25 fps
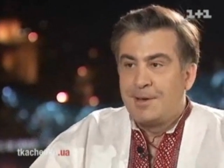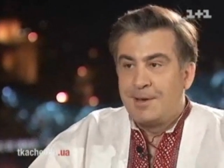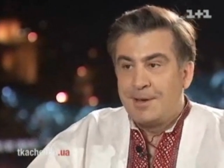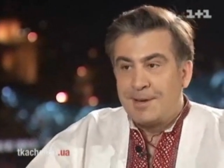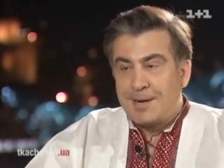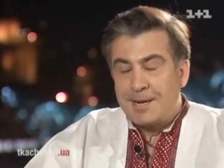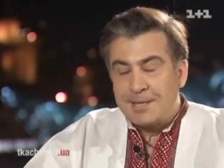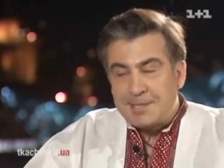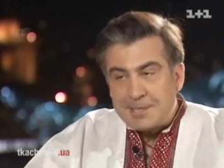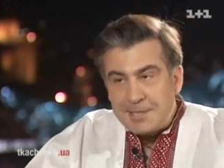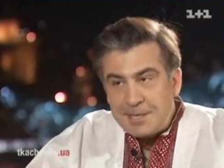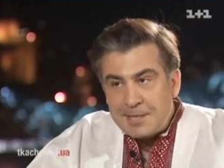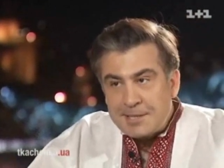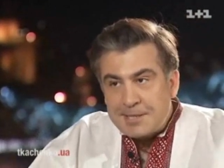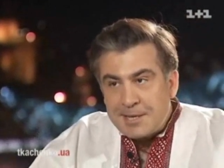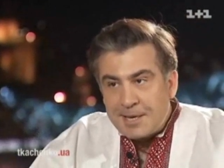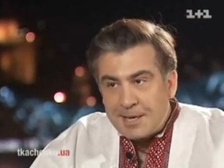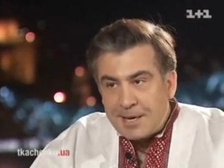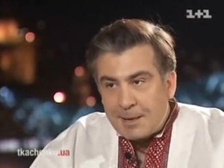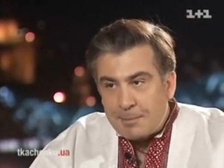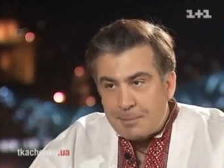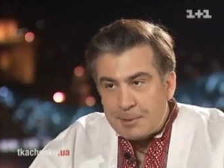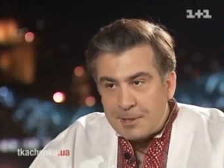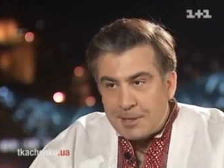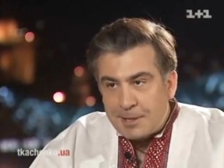Российский
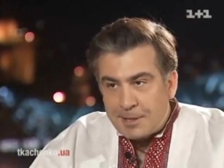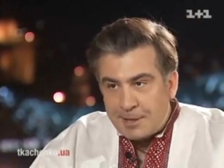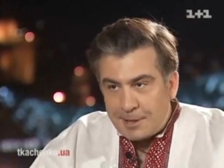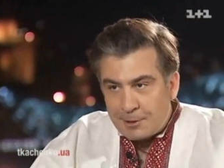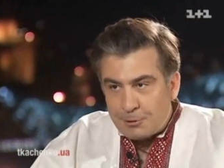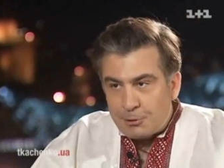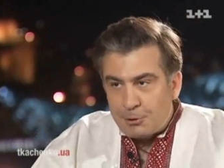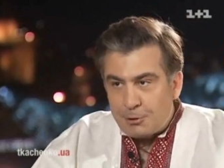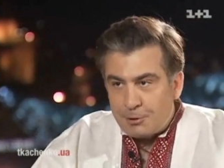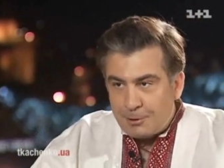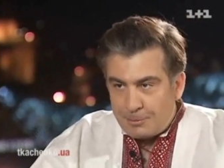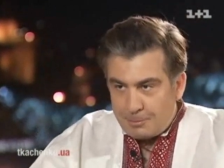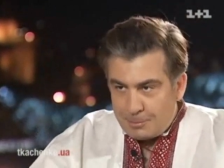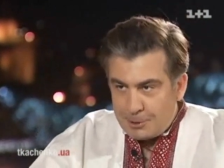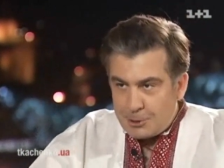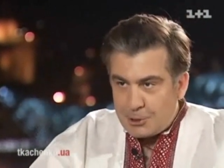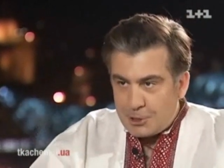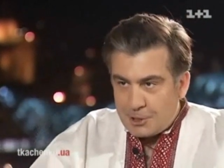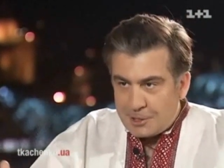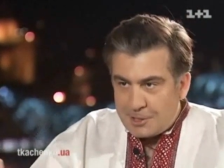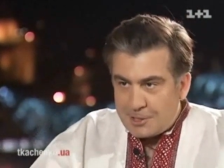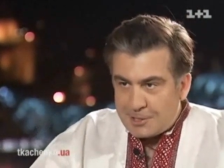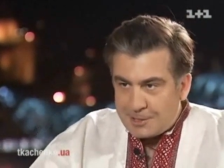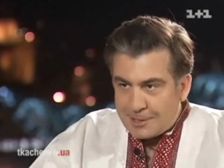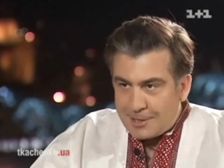капитал, который
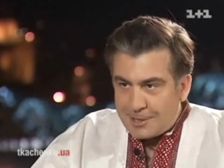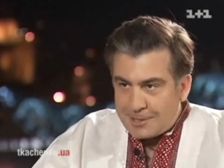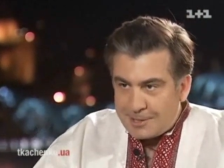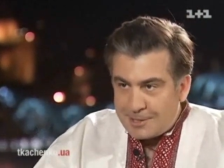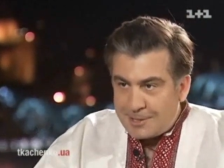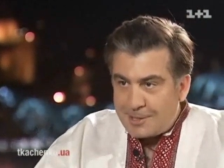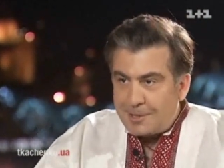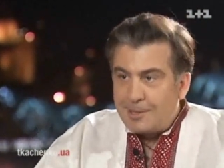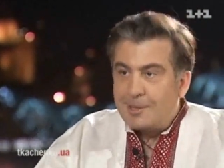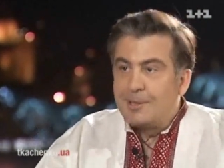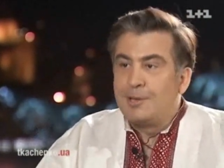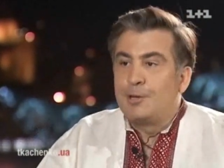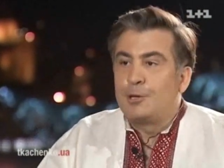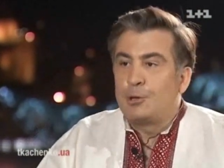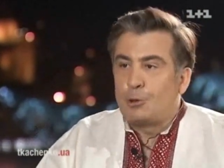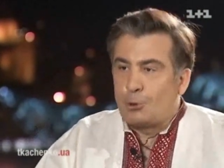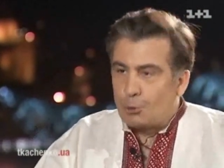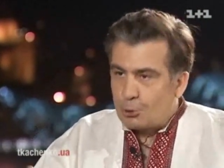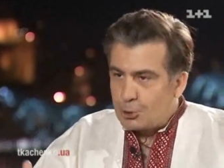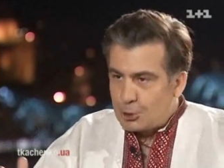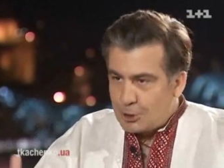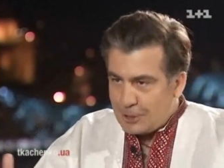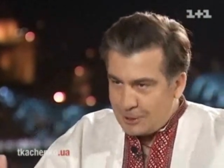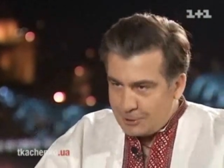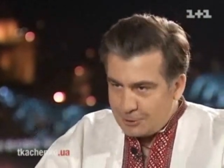бежит из России,
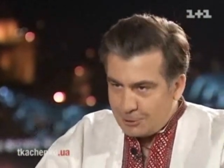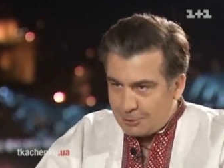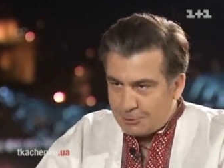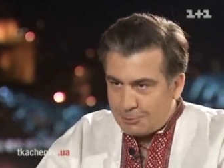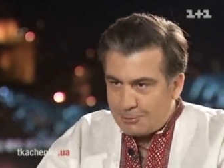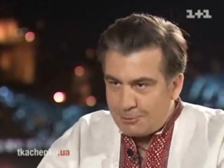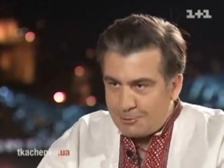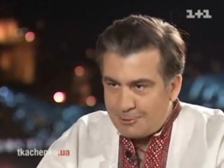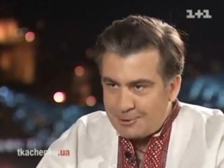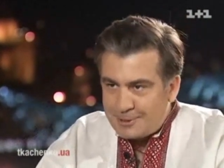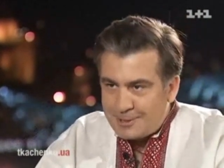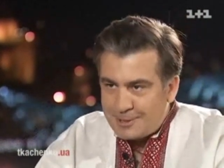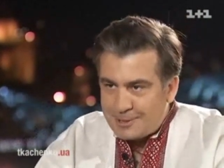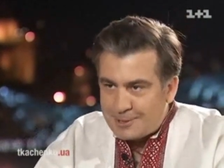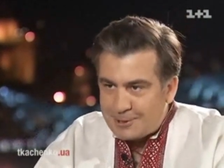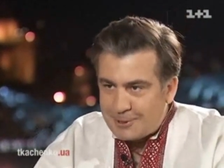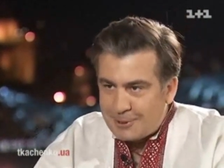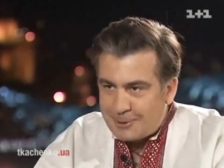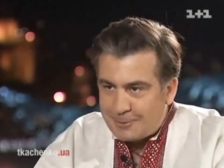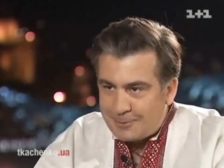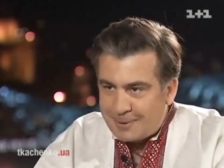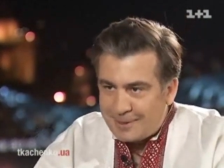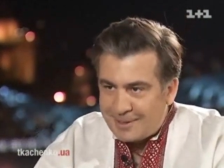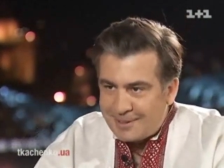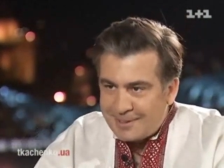тоже идет Грузия,
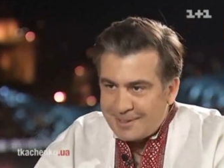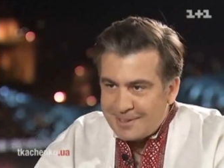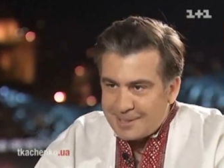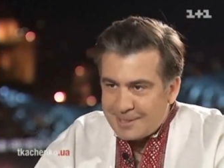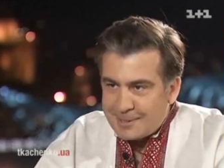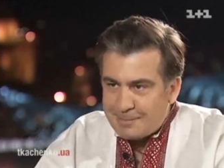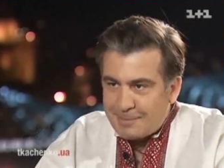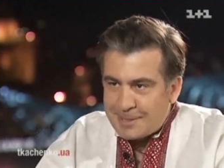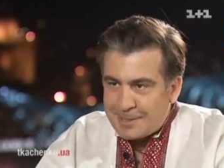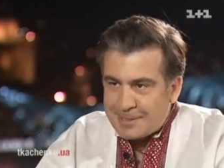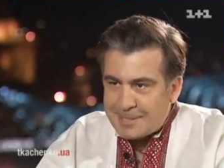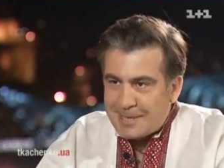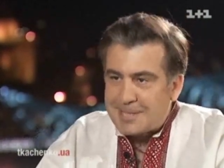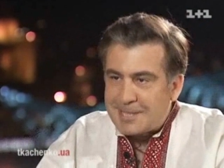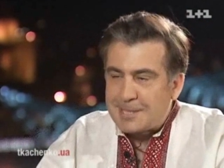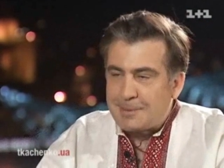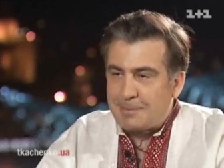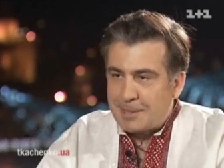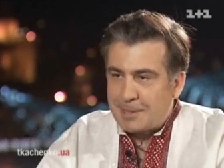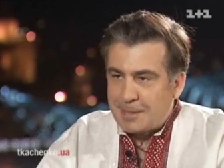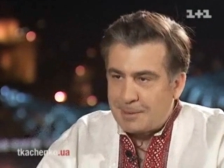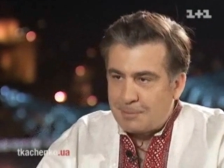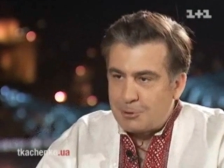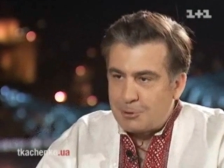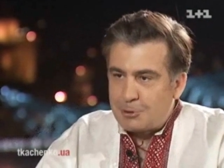чтобы спасаться,
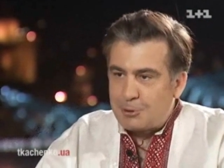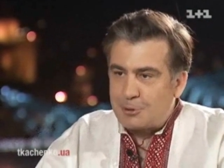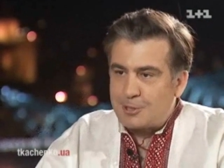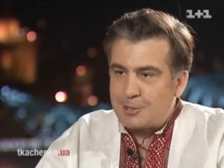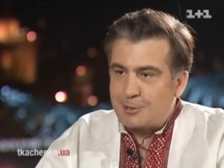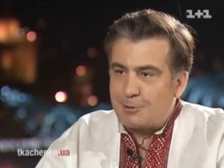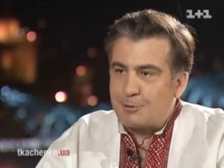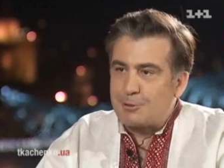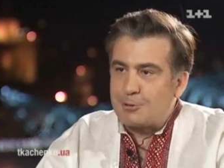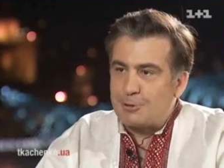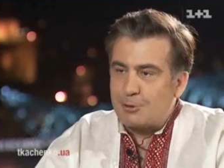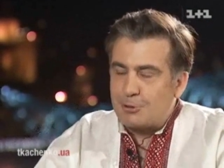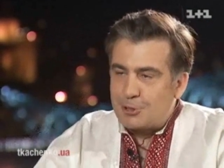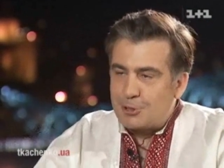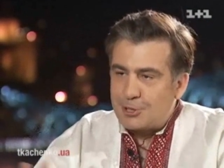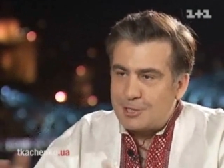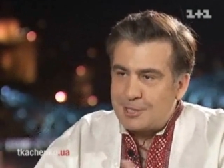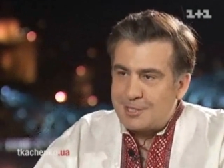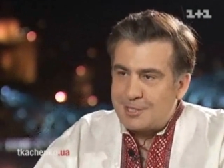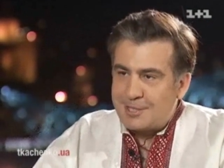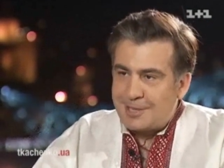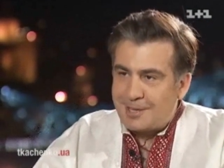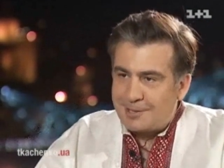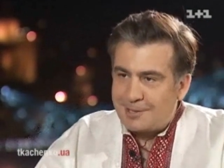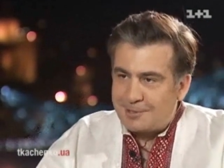потому что тут все
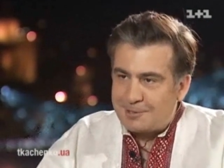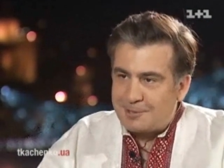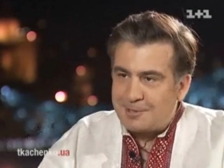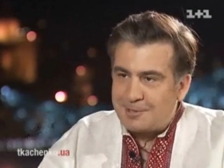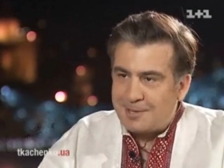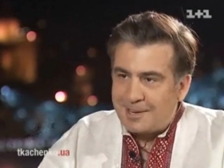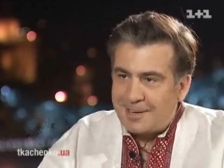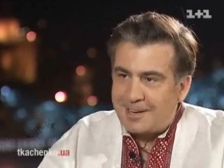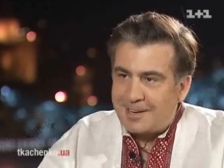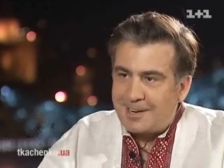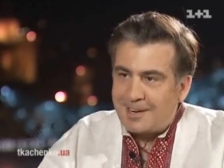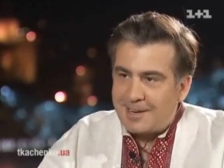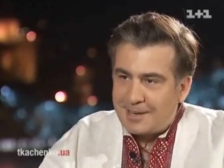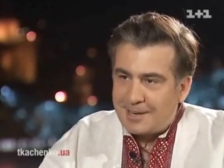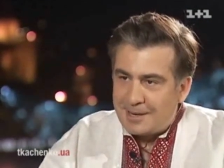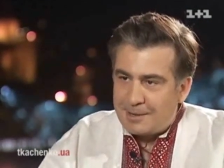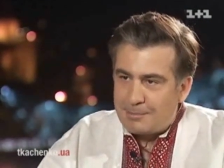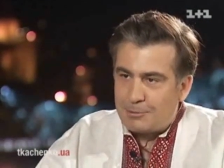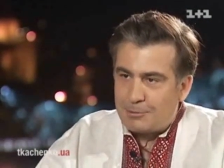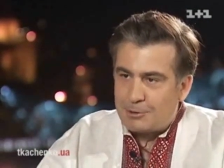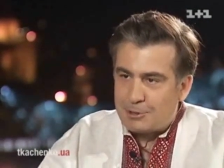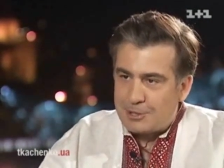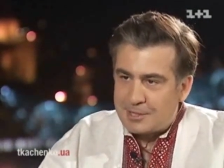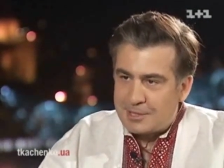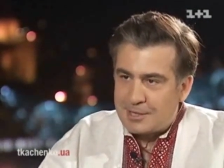чисто, и тут легально, и
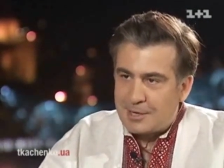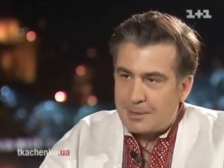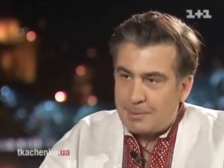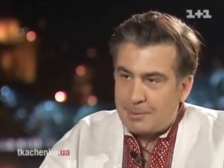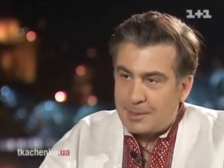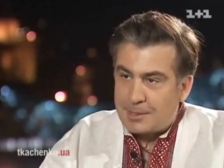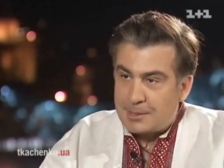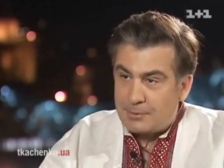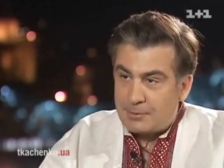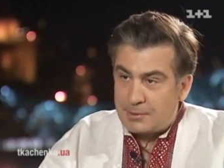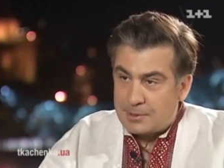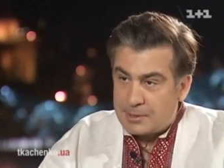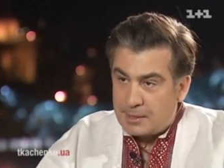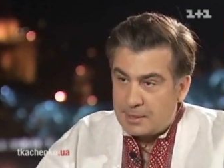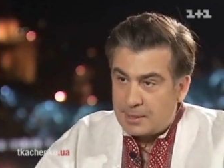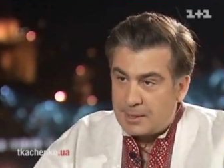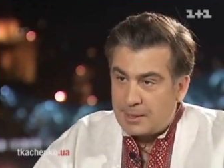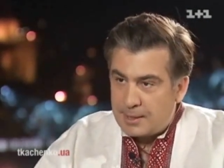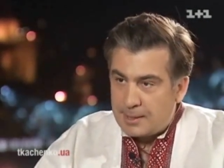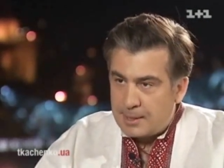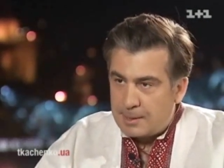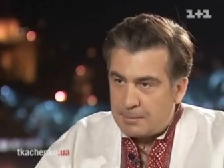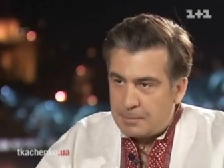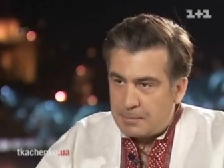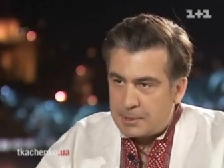можно зарабатывать
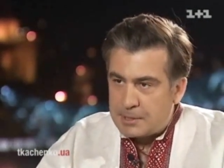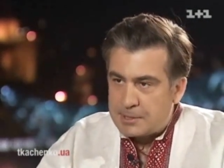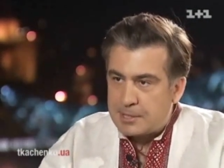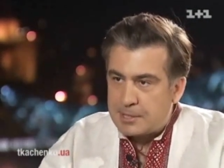легально, быть